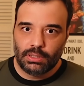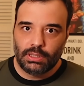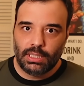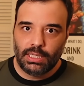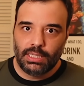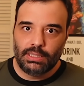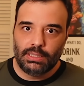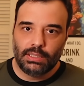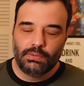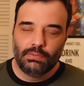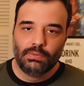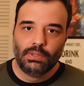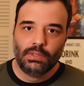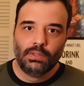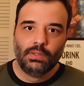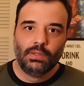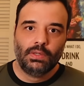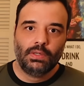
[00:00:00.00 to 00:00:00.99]
Tá? Então,
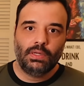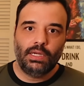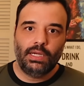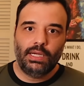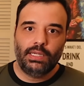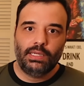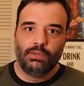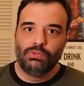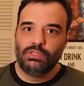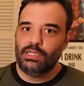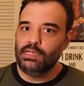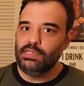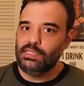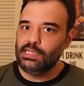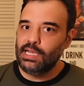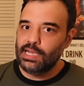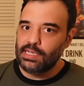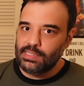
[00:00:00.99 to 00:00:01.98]
é, não sei
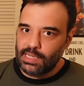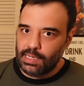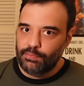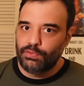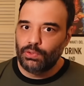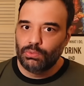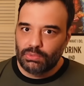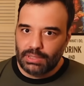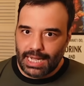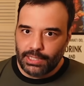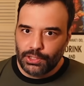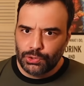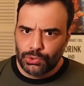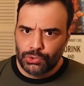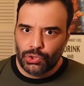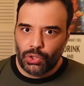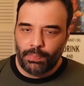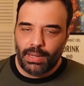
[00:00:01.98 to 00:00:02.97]
se essa é a vontade
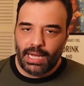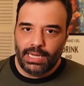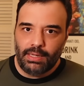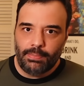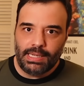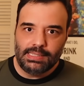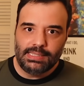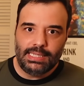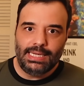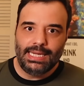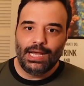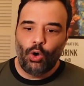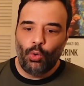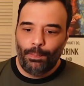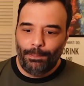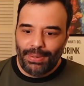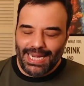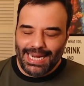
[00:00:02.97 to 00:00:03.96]
do Joe Biden, mas ele é
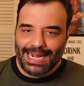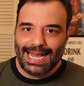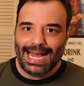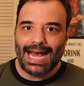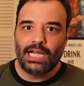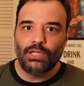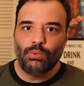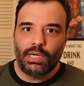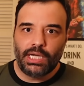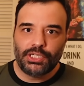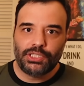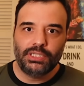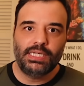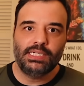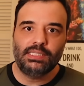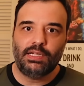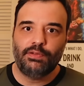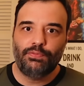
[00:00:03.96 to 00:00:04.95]
obrigado a agir
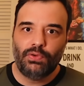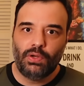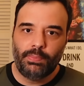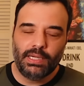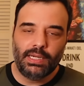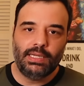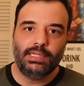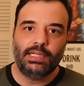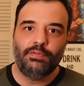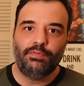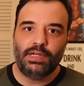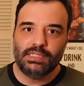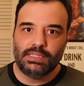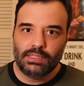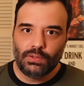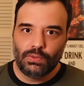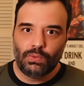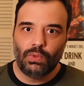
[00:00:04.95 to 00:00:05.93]
dessa forma que ele está
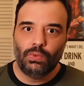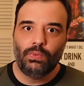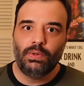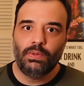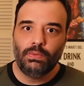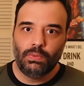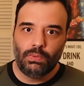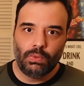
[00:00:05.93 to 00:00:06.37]
fazendo com,